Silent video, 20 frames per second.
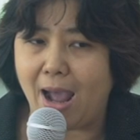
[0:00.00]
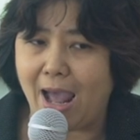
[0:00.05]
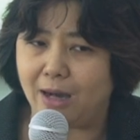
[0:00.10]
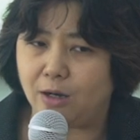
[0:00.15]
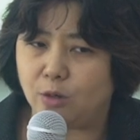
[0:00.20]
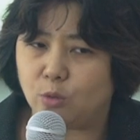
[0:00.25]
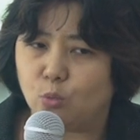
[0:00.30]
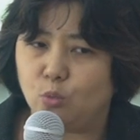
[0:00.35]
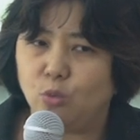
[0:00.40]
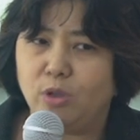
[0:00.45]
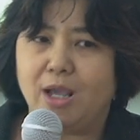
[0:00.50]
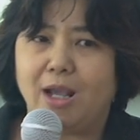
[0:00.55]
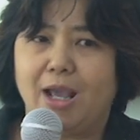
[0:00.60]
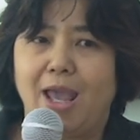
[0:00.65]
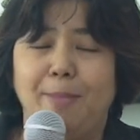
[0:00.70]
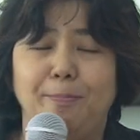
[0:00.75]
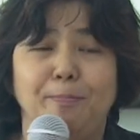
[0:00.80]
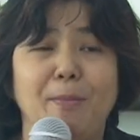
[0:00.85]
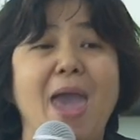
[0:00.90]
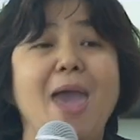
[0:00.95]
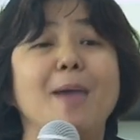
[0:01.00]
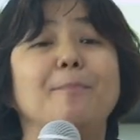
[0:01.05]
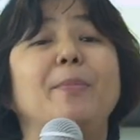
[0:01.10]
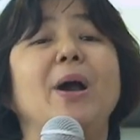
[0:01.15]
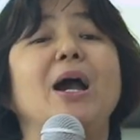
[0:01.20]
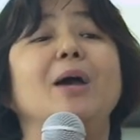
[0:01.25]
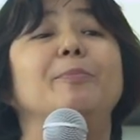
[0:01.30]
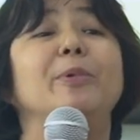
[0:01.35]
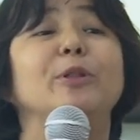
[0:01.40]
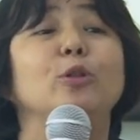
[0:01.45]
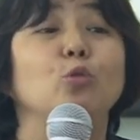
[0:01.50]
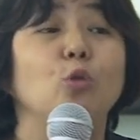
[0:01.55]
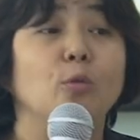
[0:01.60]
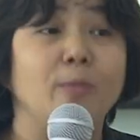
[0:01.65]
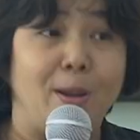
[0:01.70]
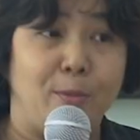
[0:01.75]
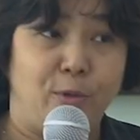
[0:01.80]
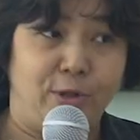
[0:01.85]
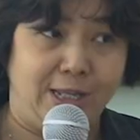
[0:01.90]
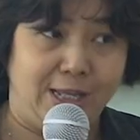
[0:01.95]
บาลรู้อย่างนั้นแม่เปิดประตู
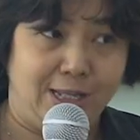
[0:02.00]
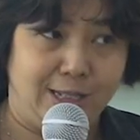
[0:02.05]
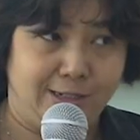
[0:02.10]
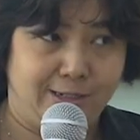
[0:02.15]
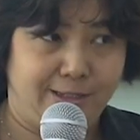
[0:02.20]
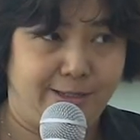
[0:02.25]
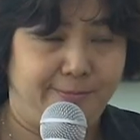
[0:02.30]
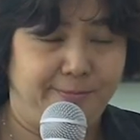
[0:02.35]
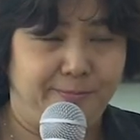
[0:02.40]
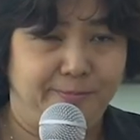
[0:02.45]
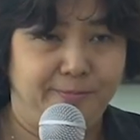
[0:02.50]
มาพอดีเลย